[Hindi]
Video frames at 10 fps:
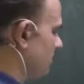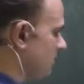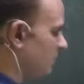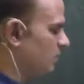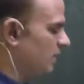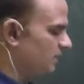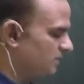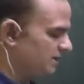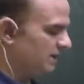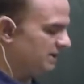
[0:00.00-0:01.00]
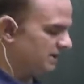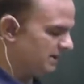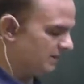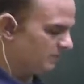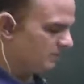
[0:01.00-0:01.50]
मैं पूरा क्वेश्चन लिख नहीं
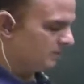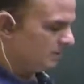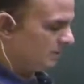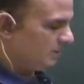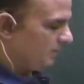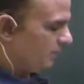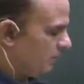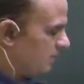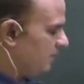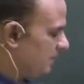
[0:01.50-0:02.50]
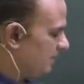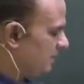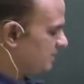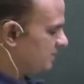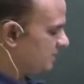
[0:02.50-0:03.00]
रहा हूँ फोर्थ टर्म इज
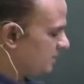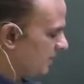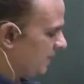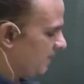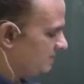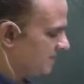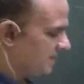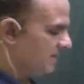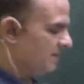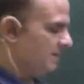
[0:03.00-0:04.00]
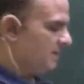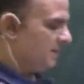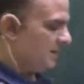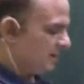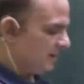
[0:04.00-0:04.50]
स्क्वायर ऑफ सेकेंड
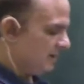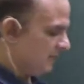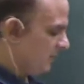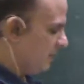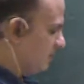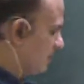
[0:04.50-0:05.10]
एंड द फर्स्ट